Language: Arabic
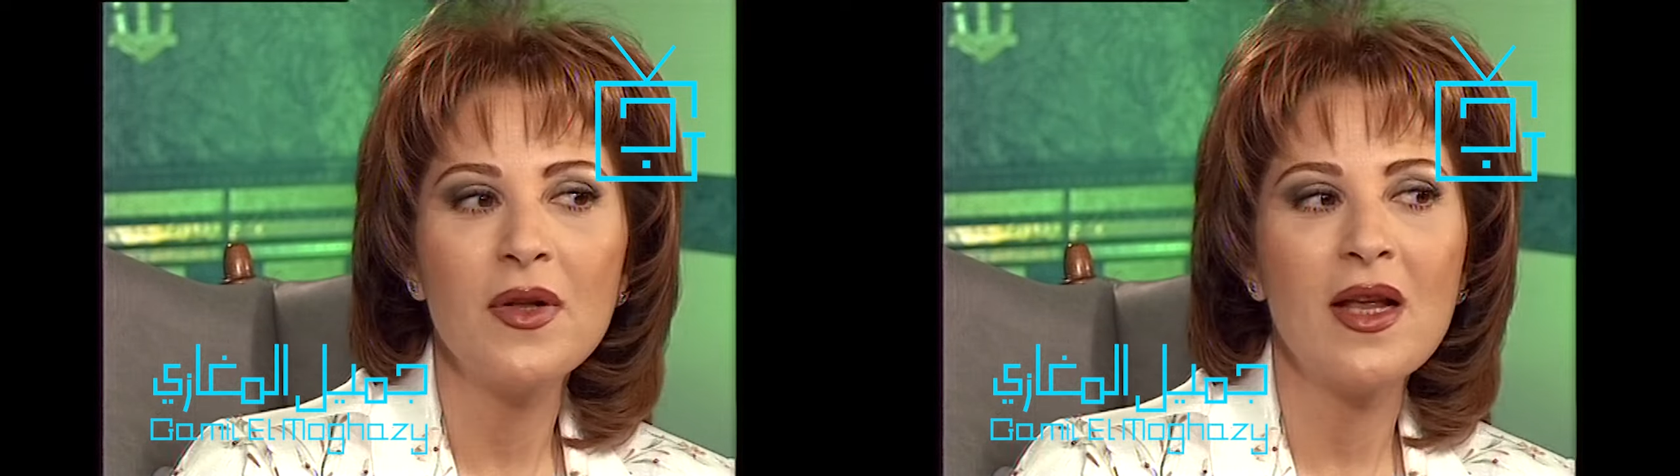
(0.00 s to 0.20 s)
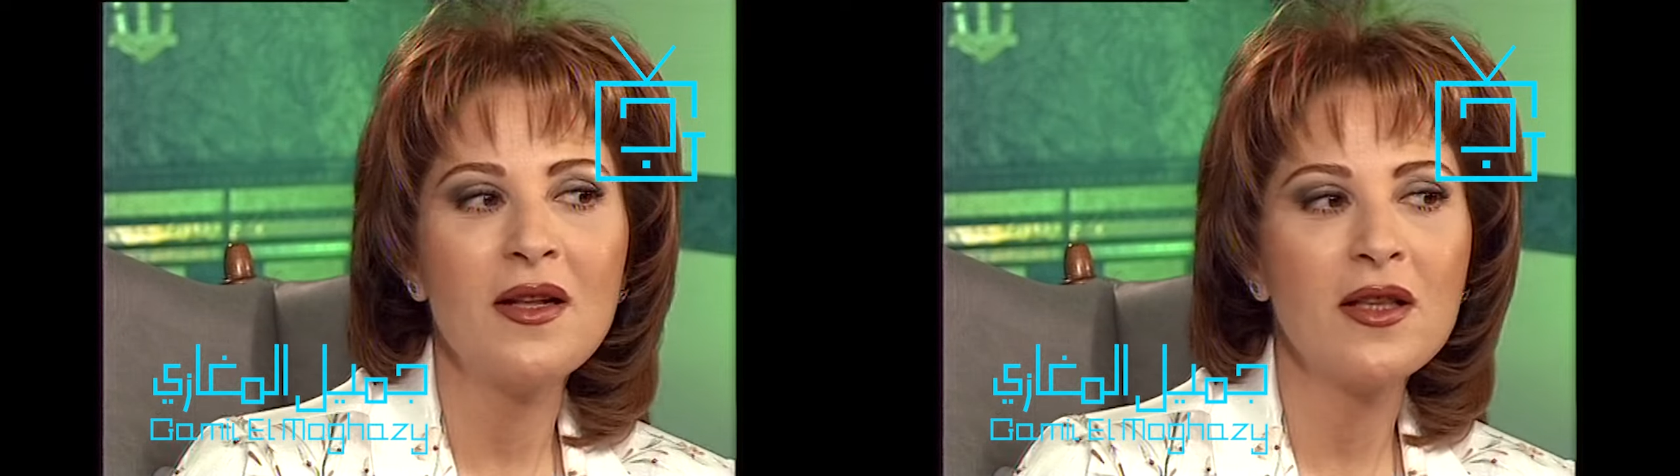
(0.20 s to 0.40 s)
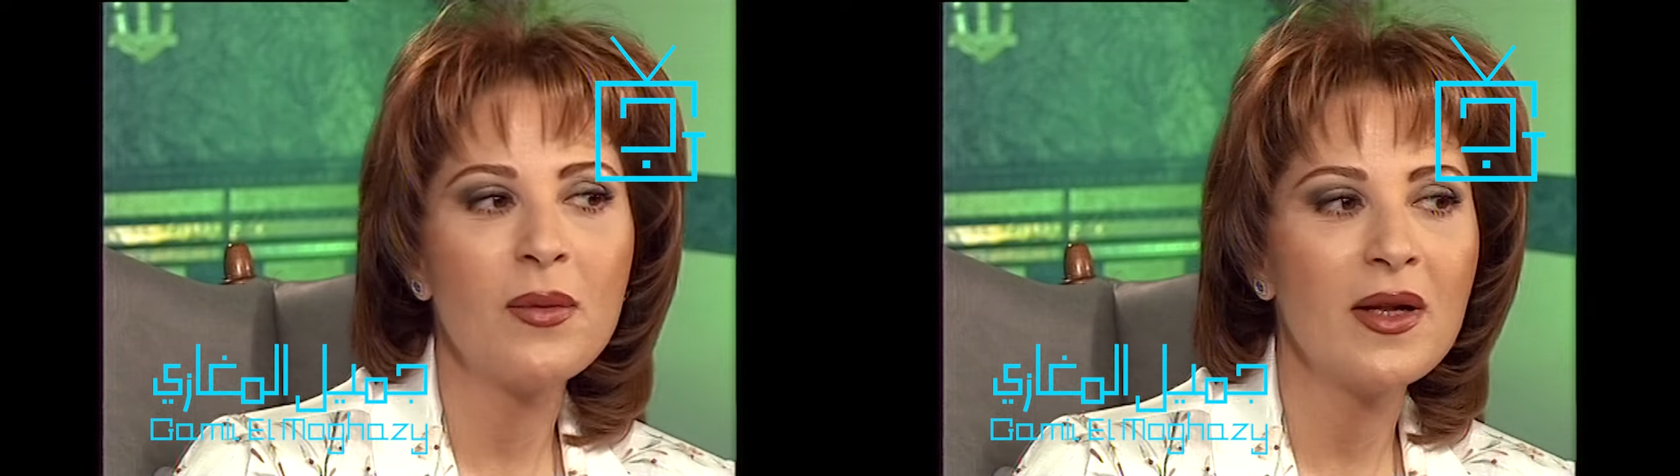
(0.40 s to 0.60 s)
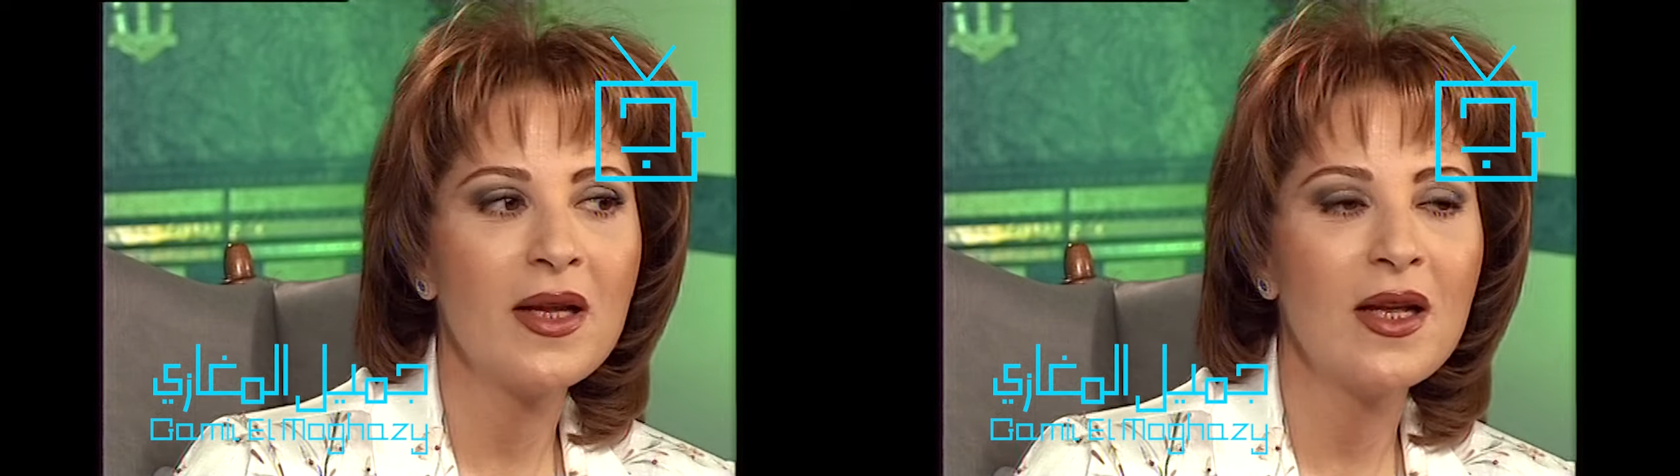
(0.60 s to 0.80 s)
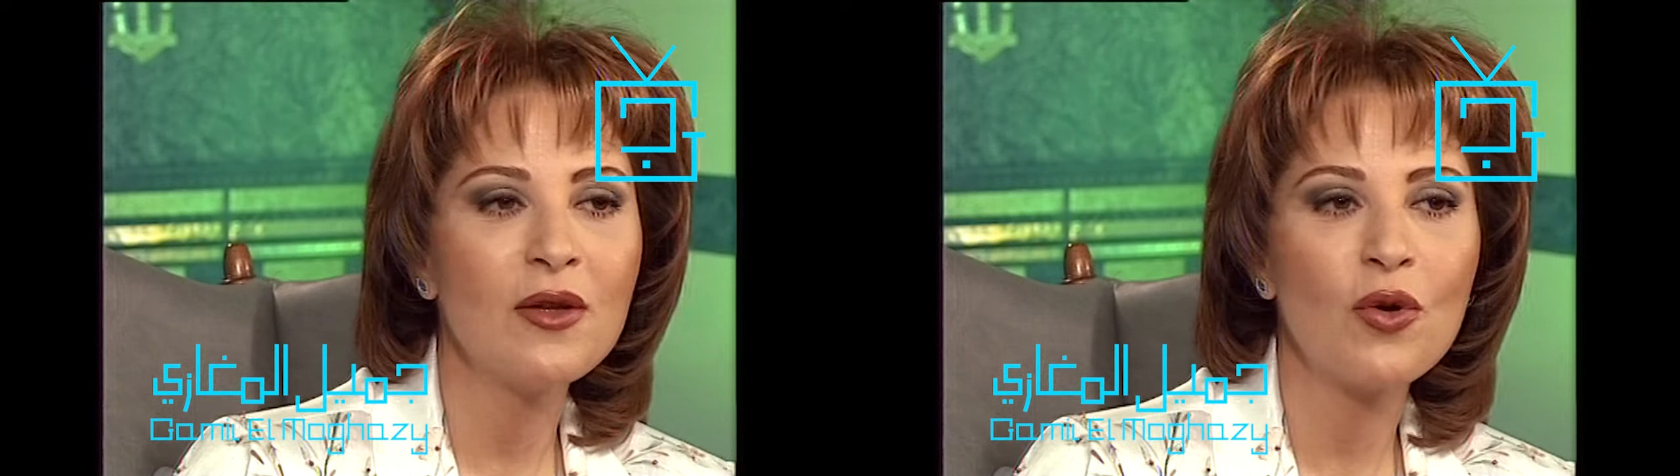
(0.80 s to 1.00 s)
لان طبعا
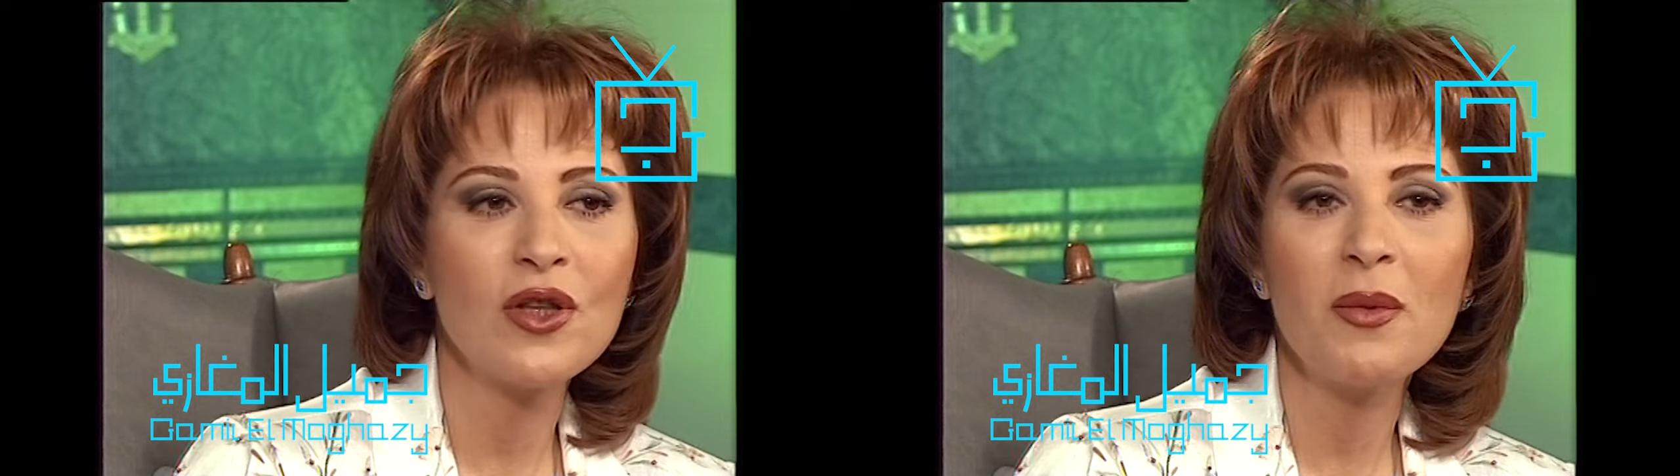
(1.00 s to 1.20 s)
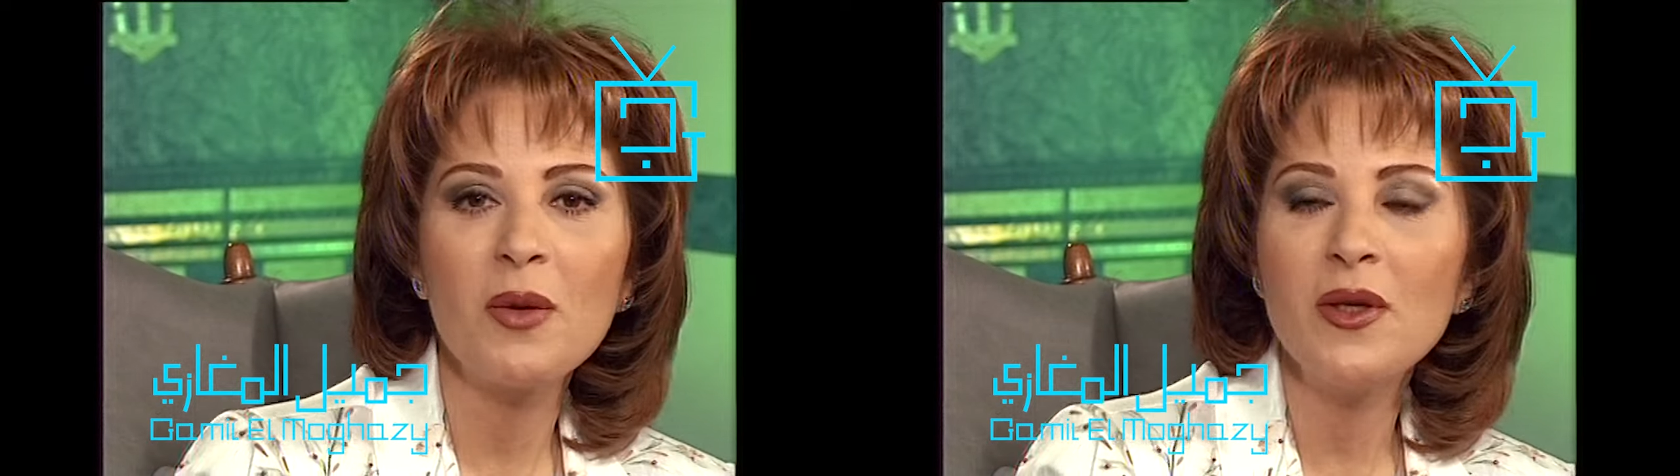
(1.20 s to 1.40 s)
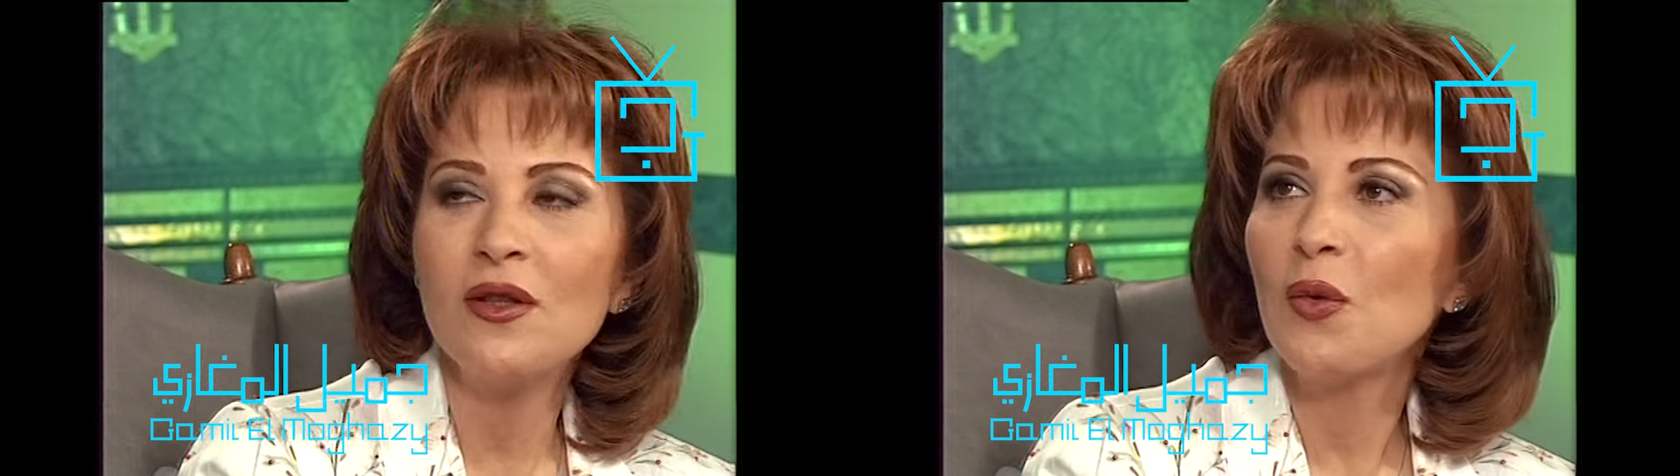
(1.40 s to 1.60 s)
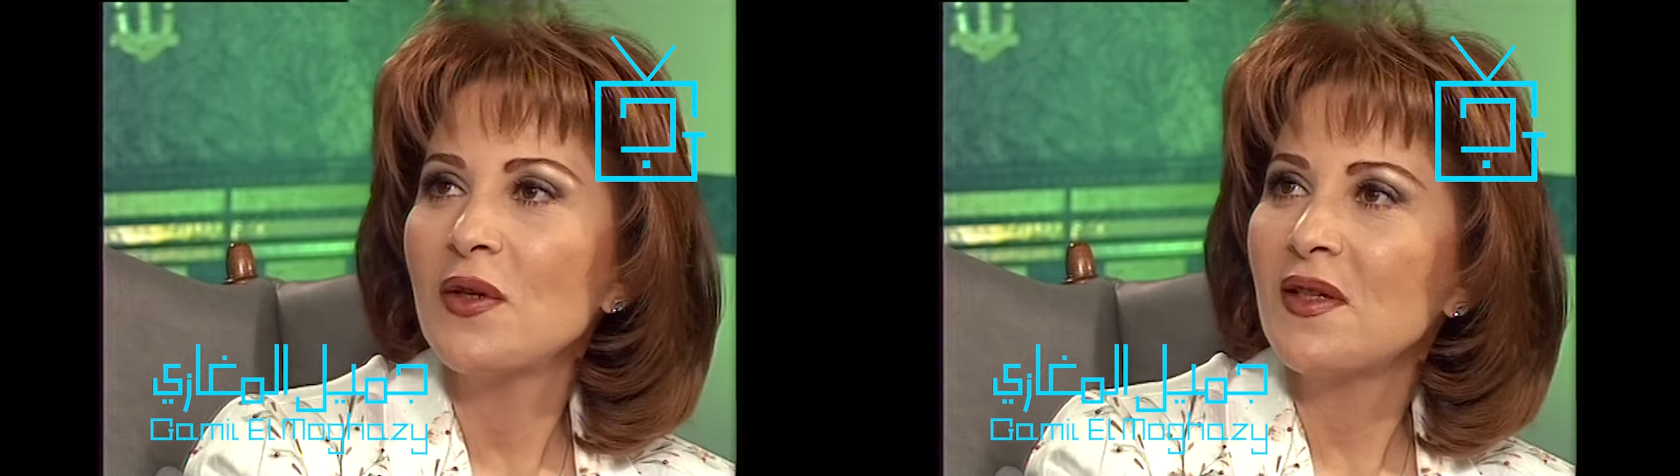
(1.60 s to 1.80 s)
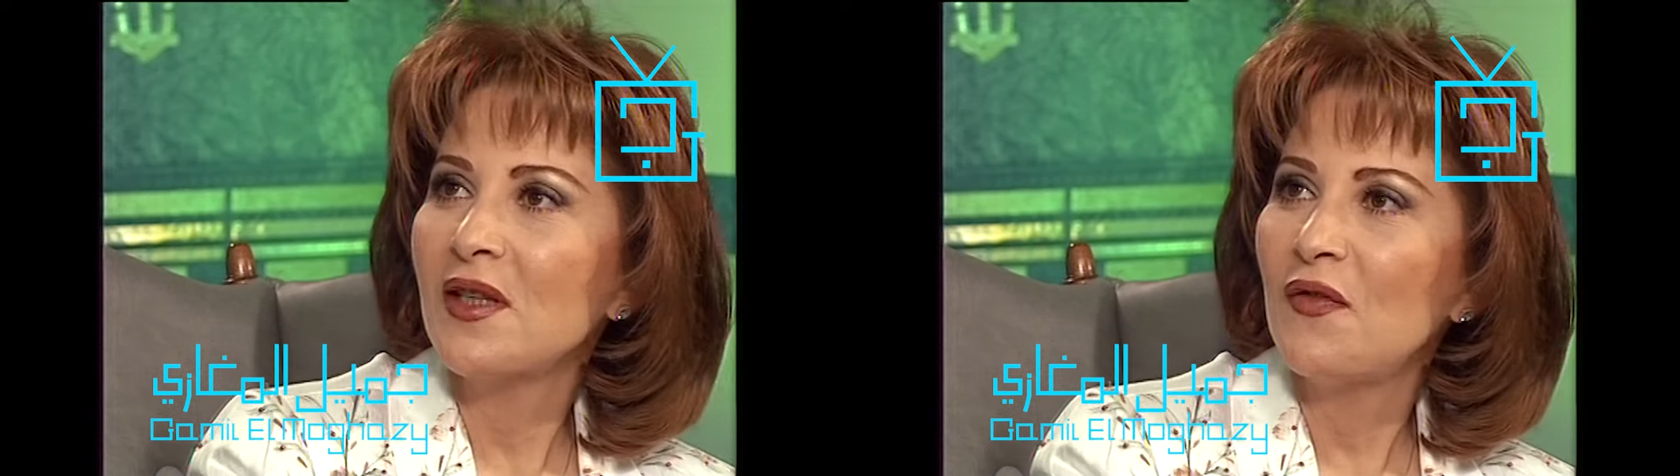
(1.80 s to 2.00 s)
هي تعتبر بنت الوسط